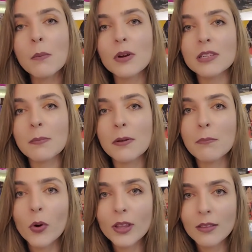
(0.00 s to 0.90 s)
Por exemplo, em
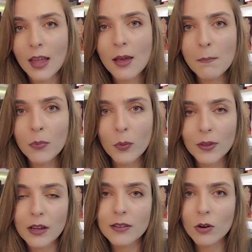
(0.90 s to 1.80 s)
Boitempo,
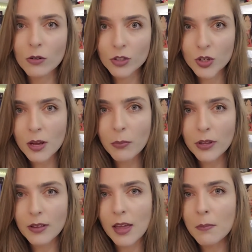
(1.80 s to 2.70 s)
na trilogia
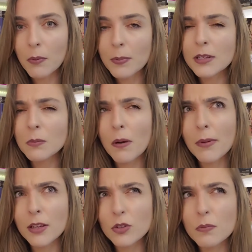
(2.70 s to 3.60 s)
Boitempo,
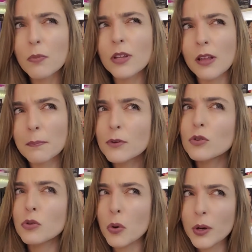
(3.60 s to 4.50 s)
principalmente Boitempo
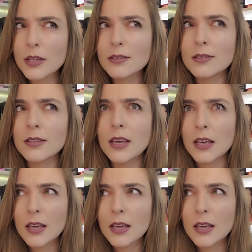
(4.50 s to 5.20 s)
2